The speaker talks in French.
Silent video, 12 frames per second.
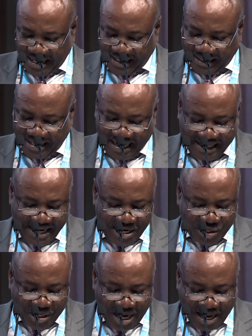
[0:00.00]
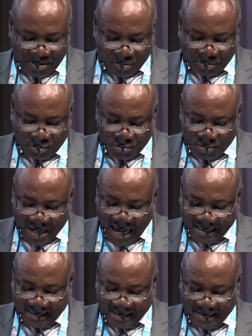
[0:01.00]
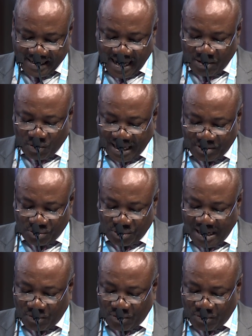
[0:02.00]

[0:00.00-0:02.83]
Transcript: qui a déjà su nous gâter à l'occasion de la